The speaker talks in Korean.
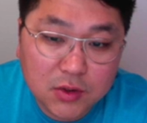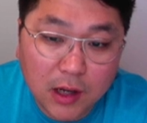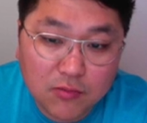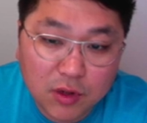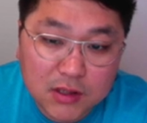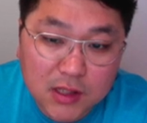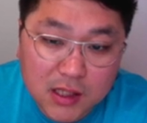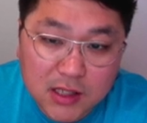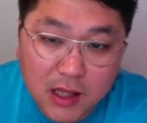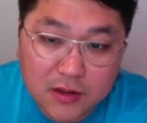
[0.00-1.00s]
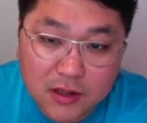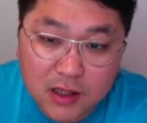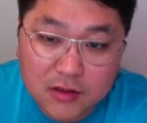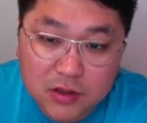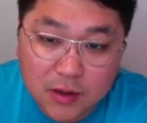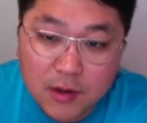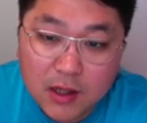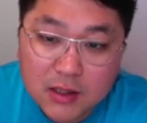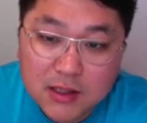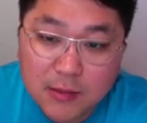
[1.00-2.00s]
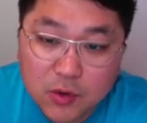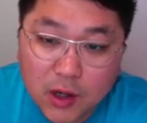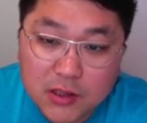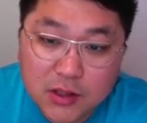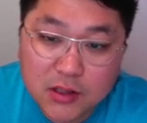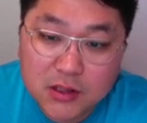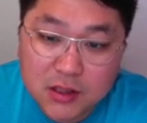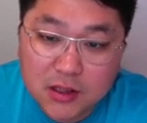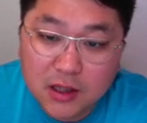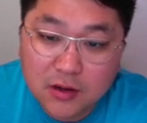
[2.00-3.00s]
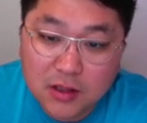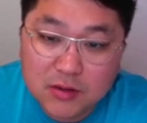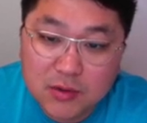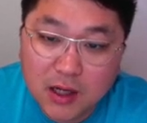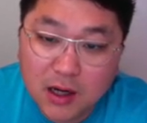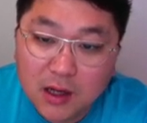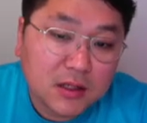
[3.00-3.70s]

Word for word: 관부가세 내지 않는다는 점 참고하셔야지 될 것 같습니다.